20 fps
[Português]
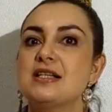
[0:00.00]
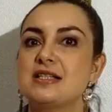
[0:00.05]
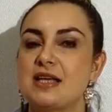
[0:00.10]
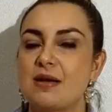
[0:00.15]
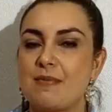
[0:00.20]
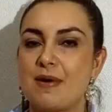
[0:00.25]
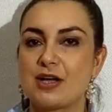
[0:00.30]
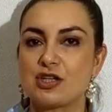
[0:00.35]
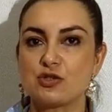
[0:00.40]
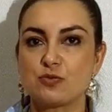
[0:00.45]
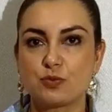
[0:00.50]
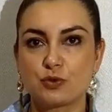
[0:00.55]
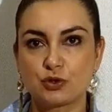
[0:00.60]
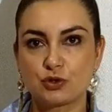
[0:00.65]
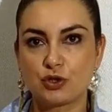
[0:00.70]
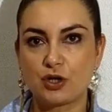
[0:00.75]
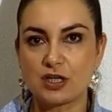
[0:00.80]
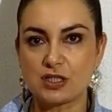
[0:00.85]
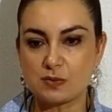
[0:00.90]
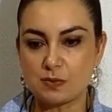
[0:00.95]
você bate por
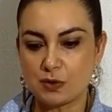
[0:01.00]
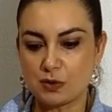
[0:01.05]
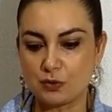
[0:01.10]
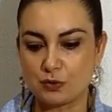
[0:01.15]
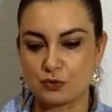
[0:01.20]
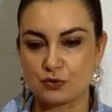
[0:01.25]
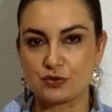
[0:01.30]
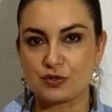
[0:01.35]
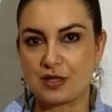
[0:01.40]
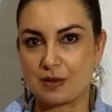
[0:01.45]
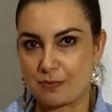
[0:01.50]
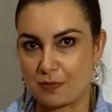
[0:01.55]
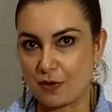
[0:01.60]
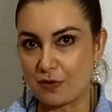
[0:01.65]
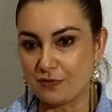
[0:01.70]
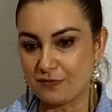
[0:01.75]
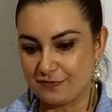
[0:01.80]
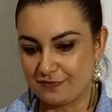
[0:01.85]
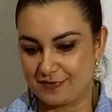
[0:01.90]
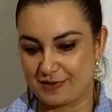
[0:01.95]
dois minutos, tá
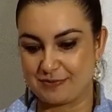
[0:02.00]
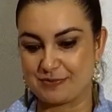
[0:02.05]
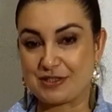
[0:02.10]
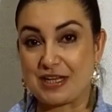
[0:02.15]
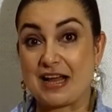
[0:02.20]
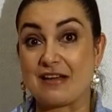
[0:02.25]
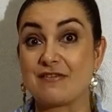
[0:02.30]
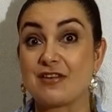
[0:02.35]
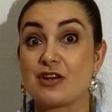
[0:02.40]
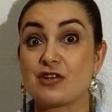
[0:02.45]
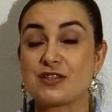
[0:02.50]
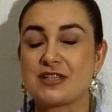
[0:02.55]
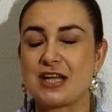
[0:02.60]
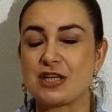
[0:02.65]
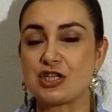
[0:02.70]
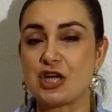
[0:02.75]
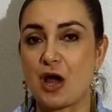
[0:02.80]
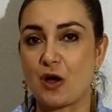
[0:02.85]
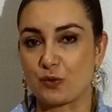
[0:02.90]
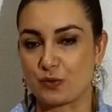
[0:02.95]
bom? Vamos lá, em
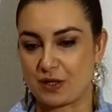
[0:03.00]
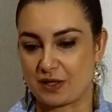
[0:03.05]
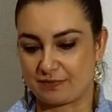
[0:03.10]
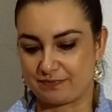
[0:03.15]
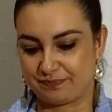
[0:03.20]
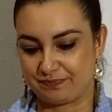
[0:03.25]
velocidade alta.